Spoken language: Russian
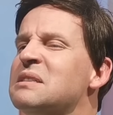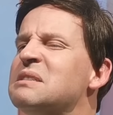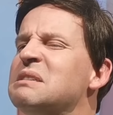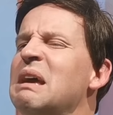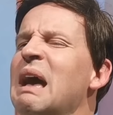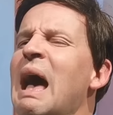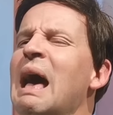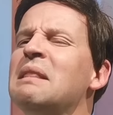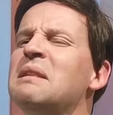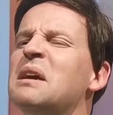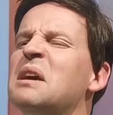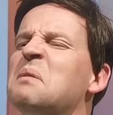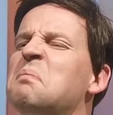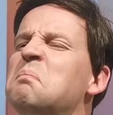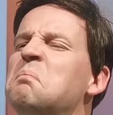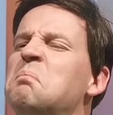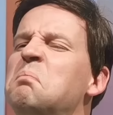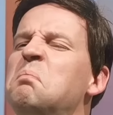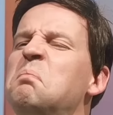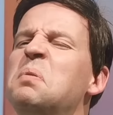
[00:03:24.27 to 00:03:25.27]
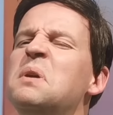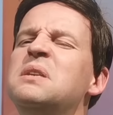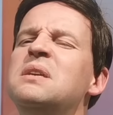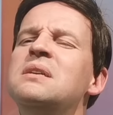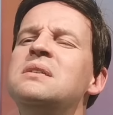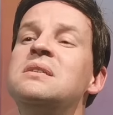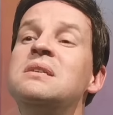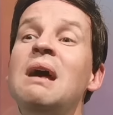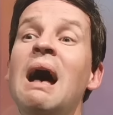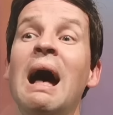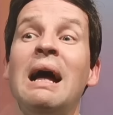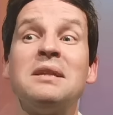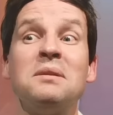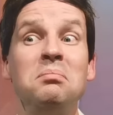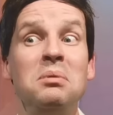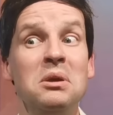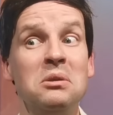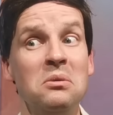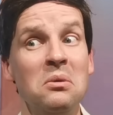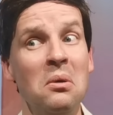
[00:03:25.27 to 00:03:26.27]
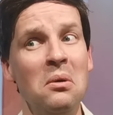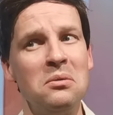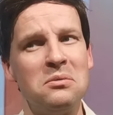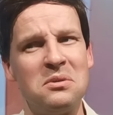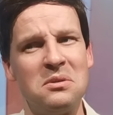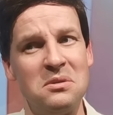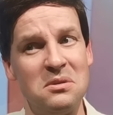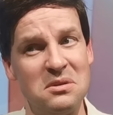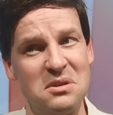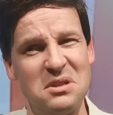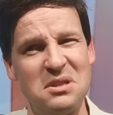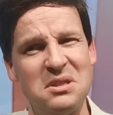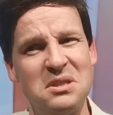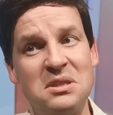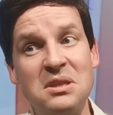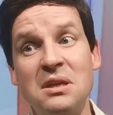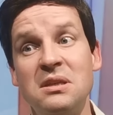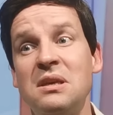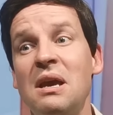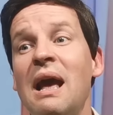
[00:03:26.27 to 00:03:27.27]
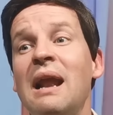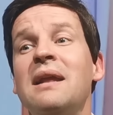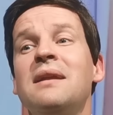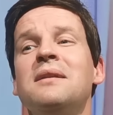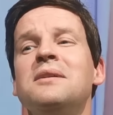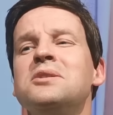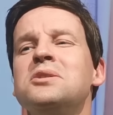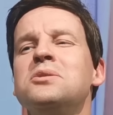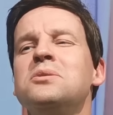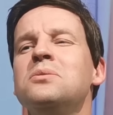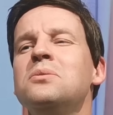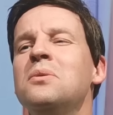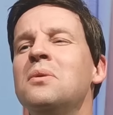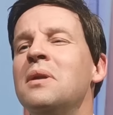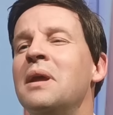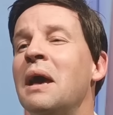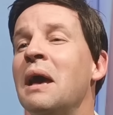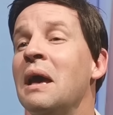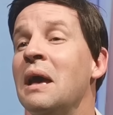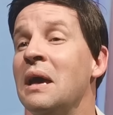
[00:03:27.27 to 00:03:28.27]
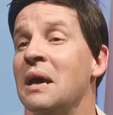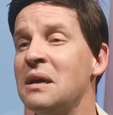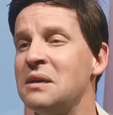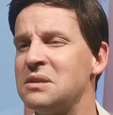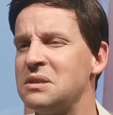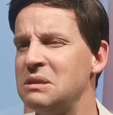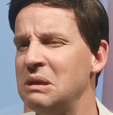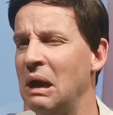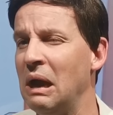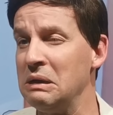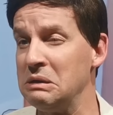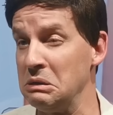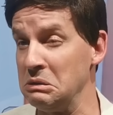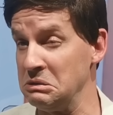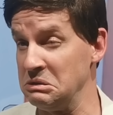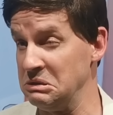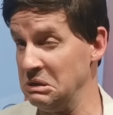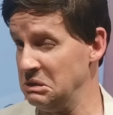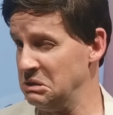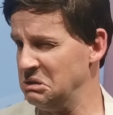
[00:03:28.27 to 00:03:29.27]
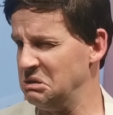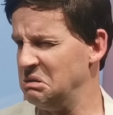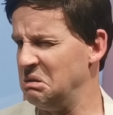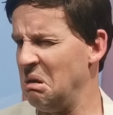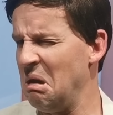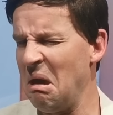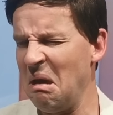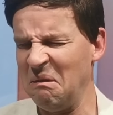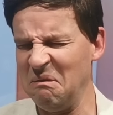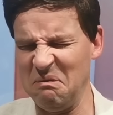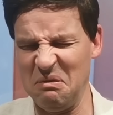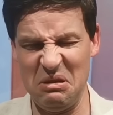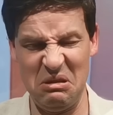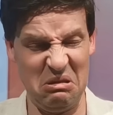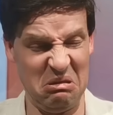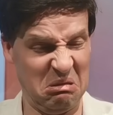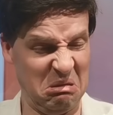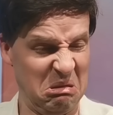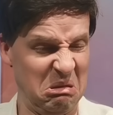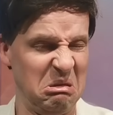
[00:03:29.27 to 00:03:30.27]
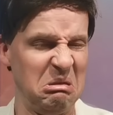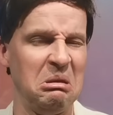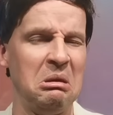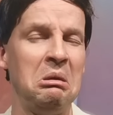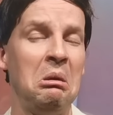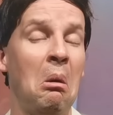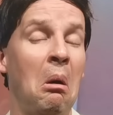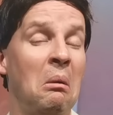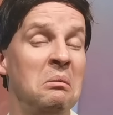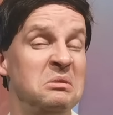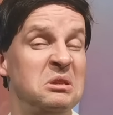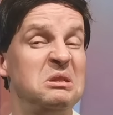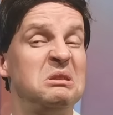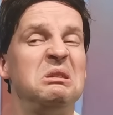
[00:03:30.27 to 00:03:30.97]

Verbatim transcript: целых 50 минут сидели на стуле. Кстати, зачем вы на нем